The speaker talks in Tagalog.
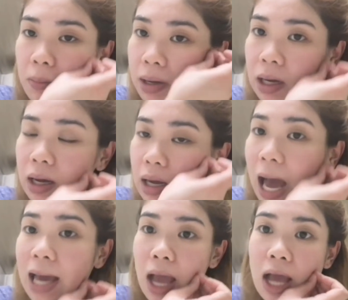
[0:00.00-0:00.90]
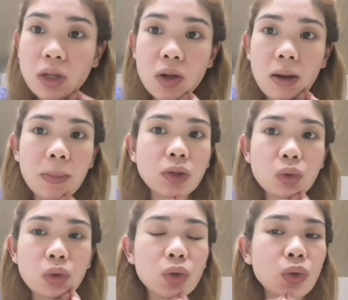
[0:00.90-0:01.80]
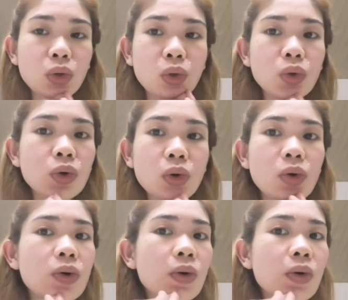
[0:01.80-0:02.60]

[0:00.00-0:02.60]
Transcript: Pahayaan nyo lang matuyo yung